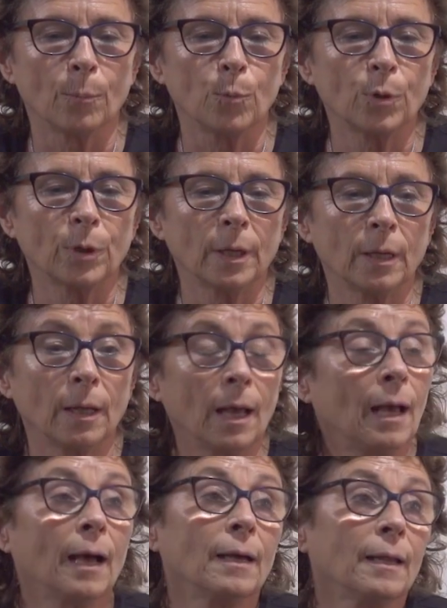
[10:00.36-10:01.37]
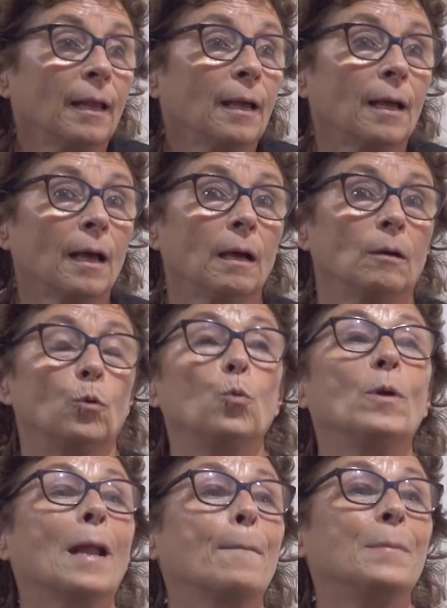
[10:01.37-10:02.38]
de la mujer agrega
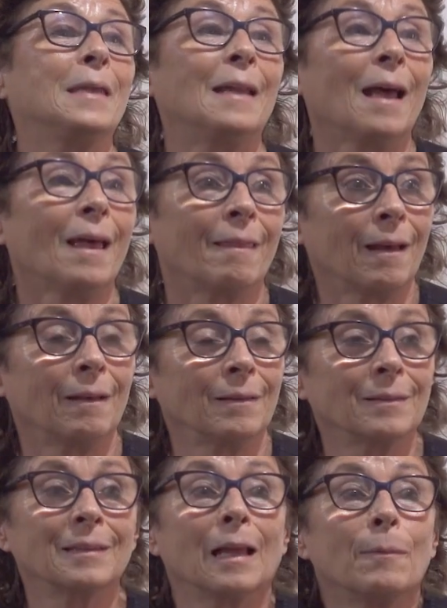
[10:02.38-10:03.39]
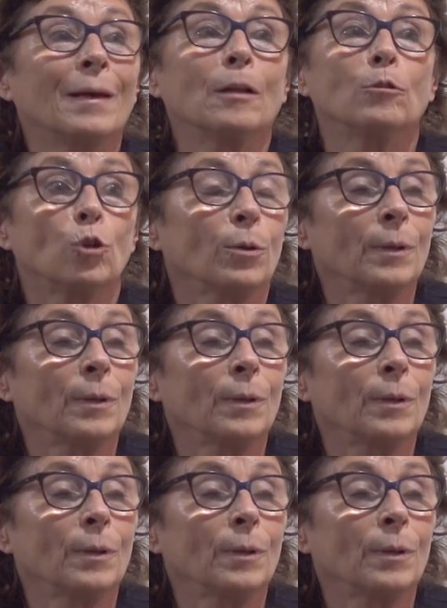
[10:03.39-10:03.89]
una mirada que al varón